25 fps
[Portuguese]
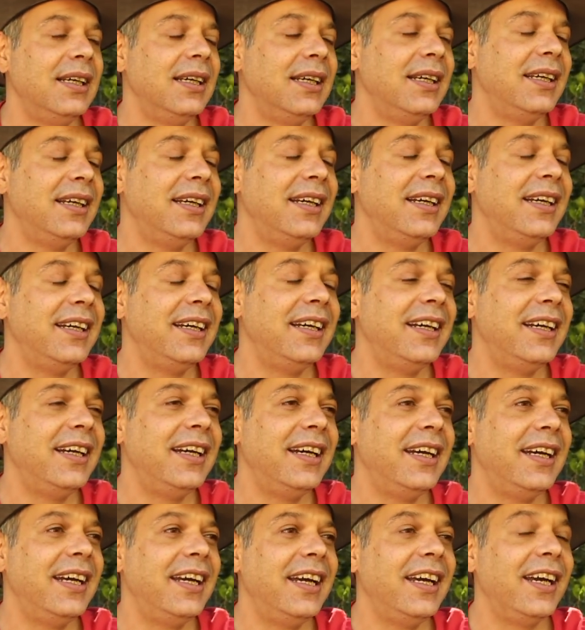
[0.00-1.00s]

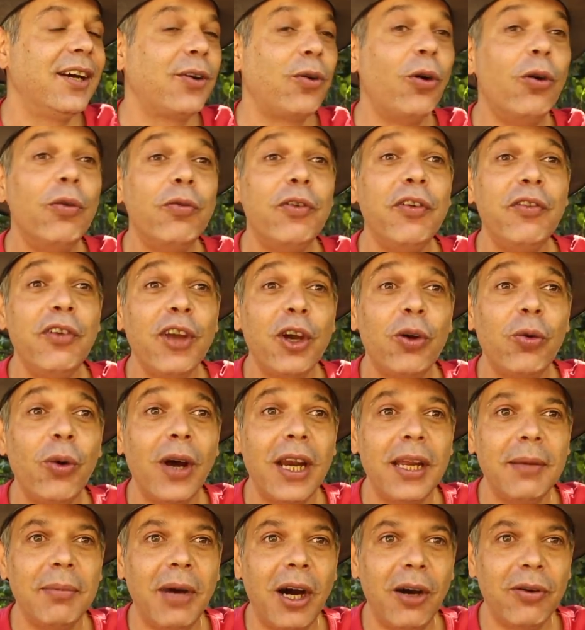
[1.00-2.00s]
É, convivi com um
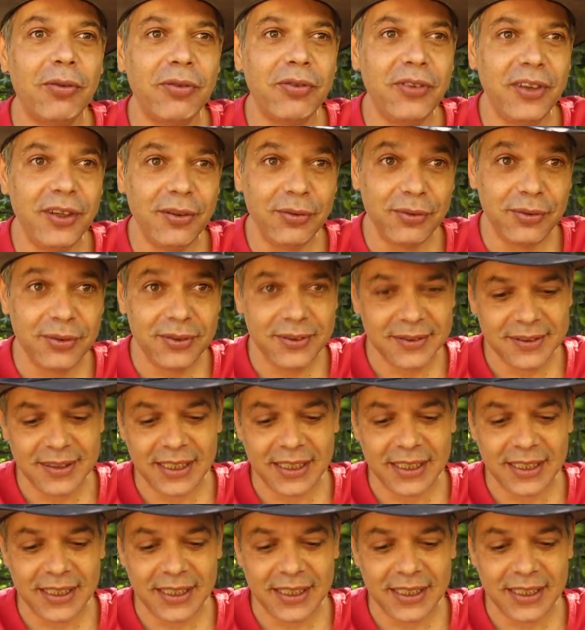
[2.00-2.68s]
animal vivo,